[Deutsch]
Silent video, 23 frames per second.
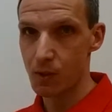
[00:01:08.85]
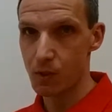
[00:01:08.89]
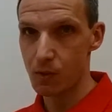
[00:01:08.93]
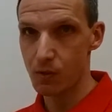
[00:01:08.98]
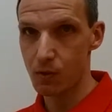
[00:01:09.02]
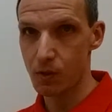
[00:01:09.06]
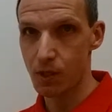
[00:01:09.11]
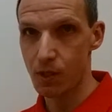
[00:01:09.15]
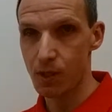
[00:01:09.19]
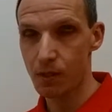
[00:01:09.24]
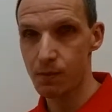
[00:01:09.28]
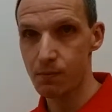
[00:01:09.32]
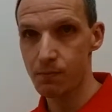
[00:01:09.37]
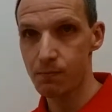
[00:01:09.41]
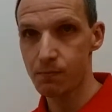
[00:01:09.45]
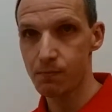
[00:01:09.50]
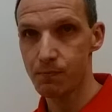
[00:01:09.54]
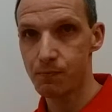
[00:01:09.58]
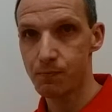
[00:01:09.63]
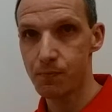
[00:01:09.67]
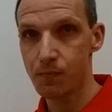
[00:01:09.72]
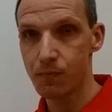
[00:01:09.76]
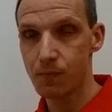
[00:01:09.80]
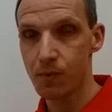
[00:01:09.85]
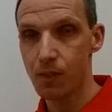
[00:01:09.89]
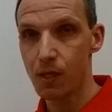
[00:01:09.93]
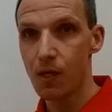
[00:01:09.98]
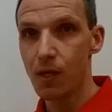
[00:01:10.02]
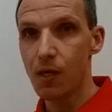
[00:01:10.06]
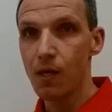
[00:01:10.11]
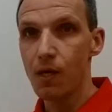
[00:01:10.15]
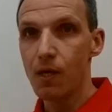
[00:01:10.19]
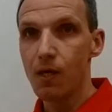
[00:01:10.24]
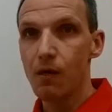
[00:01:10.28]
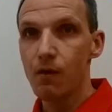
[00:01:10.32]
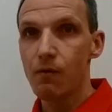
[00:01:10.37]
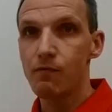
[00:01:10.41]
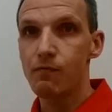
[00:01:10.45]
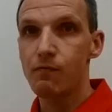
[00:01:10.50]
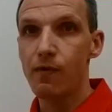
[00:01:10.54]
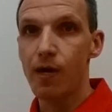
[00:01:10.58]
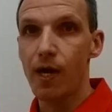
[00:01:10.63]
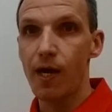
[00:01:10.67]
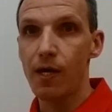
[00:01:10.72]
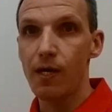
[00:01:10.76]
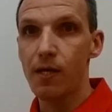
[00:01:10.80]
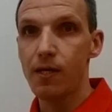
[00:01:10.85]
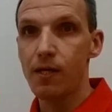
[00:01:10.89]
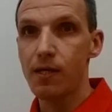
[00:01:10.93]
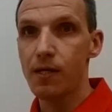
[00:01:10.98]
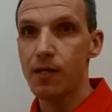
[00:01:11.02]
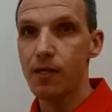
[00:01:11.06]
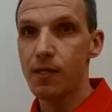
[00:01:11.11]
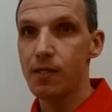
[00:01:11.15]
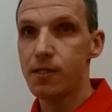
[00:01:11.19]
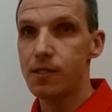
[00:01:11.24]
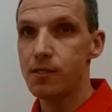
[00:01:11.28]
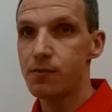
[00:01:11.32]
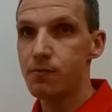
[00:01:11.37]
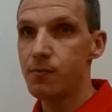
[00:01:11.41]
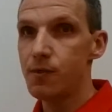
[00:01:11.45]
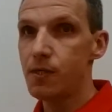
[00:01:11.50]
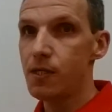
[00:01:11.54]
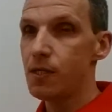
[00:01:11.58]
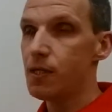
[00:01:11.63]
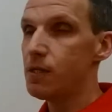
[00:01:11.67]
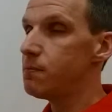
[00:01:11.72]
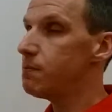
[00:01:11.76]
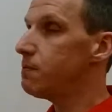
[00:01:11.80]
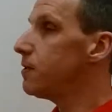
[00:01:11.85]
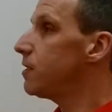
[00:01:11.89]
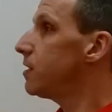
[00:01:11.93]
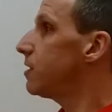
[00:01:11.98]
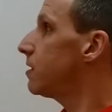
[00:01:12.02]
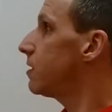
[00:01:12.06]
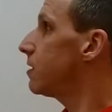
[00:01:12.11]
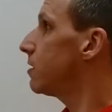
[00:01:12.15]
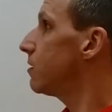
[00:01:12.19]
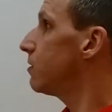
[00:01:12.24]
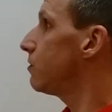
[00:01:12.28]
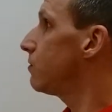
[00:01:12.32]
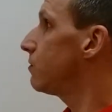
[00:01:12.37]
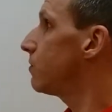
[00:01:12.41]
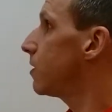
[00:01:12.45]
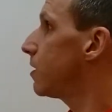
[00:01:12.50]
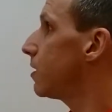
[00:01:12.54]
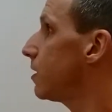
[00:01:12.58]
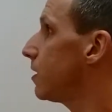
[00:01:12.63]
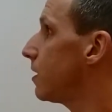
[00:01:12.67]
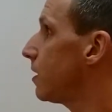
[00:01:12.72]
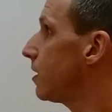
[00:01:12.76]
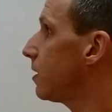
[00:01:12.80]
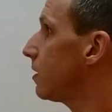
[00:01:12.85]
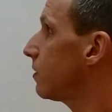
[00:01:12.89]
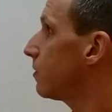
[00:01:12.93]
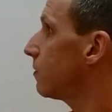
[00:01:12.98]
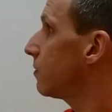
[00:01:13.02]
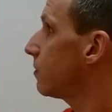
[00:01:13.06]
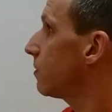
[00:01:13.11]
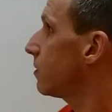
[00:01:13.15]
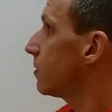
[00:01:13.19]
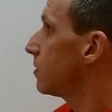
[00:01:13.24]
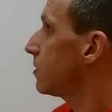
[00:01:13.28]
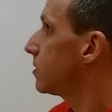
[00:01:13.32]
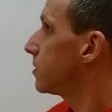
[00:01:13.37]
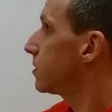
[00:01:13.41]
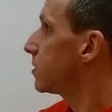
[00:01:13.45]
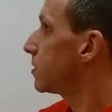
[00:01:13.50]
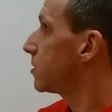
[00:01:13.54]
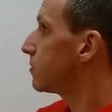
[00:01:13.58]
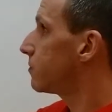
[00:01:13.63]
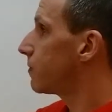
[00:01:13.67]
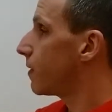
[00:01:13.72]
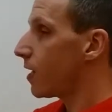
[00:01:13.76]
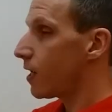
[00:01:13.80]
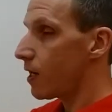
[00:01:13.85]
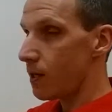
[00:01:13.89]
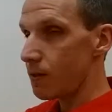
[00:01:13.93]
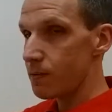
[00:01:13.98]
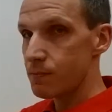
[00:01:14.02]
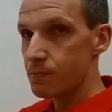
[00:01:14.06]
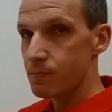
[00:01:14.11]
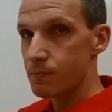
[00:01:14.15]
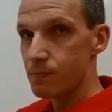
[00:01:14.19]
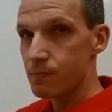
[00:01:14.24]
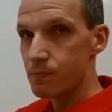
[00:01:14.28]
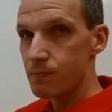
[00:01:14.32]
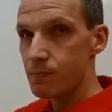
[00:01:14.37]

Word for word: Okay? Weiter geht es wieder mit der Überlegung 2.